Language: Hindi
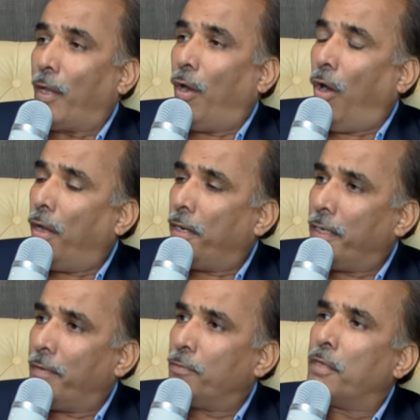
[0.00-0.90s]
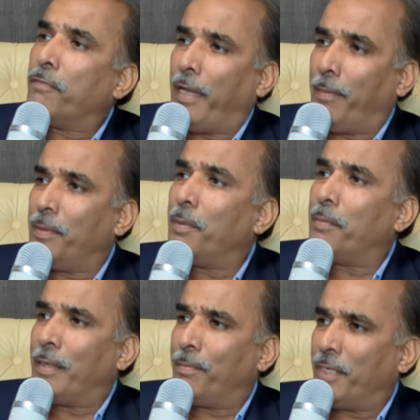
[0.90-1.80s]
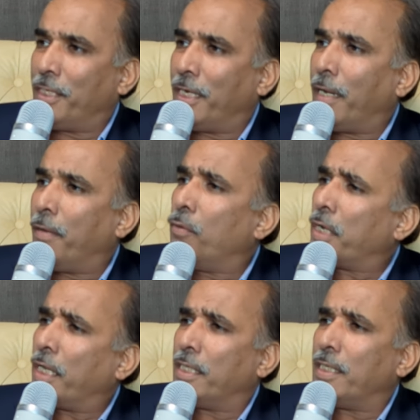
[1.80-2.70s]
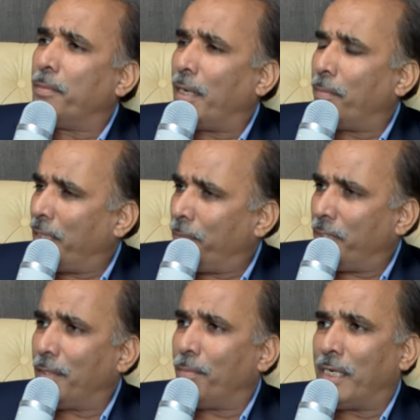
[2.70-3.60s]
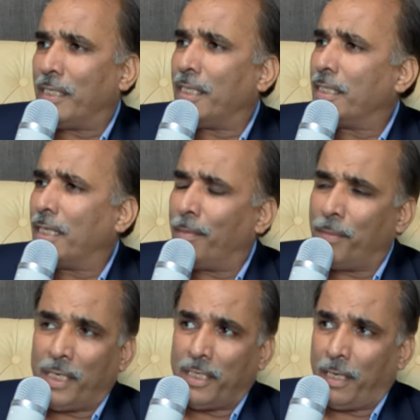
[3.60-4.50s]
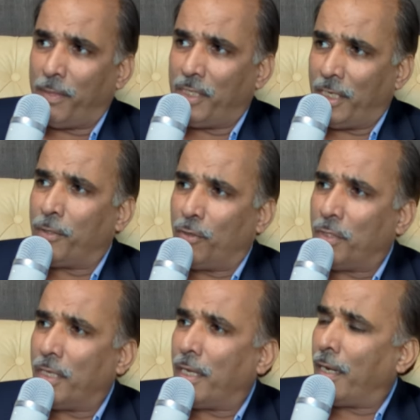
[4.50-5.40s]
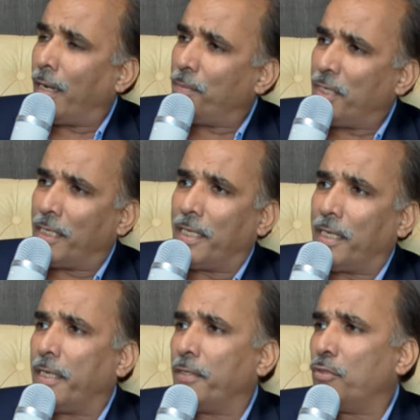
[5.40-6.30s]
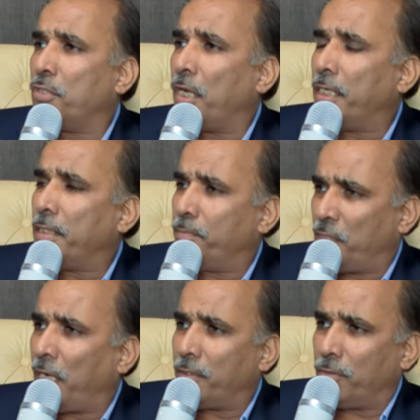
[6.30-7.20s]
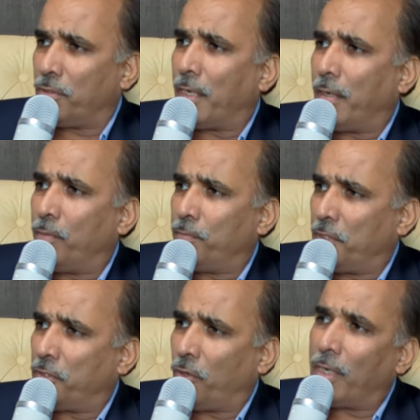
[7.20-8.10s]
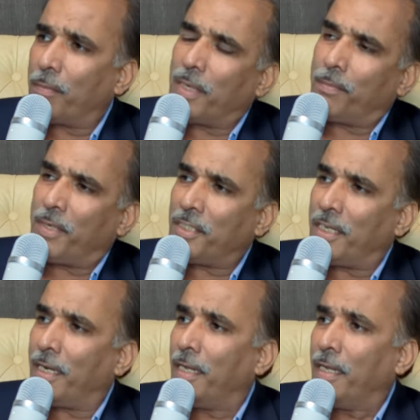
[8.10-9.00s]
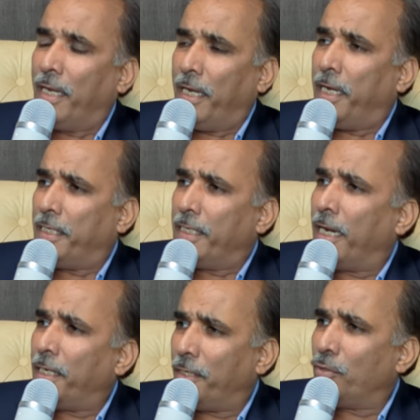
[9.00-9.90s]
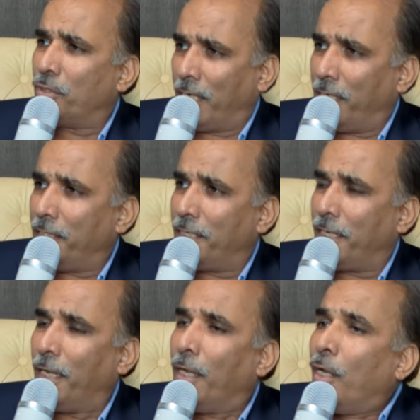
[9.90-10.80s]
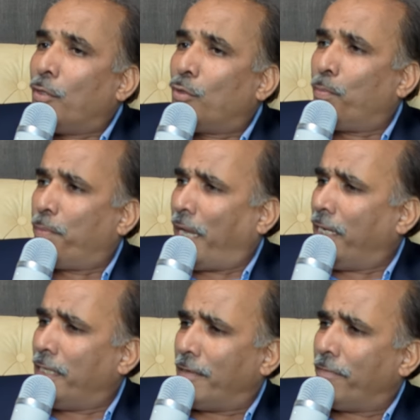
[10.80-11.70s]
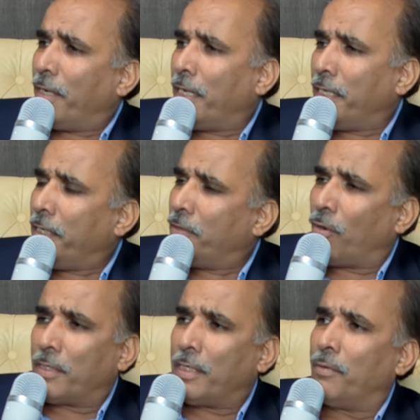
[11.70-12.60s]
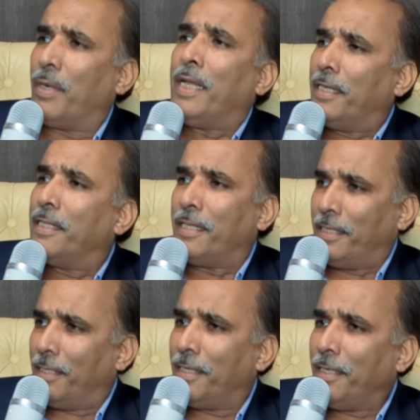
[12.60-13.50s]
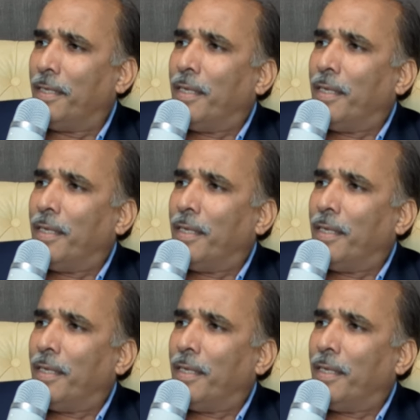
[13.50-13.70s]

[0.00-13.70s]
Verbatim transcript: और उसकी फैमिली में ब्लड प्रेशर है वो कहता है जी मेरा ब्लड प्रेशर बढ़ता ज़्यादा है मेरे सर में दर्द होता है और आप देखते हैं कि 140 50 उसका सिस्टोलिक ब्लड प्रेशर है 80 90 उसका नीचे है तो पहली दफ़ा ही डॉक्टर दवाई नहीं दे देते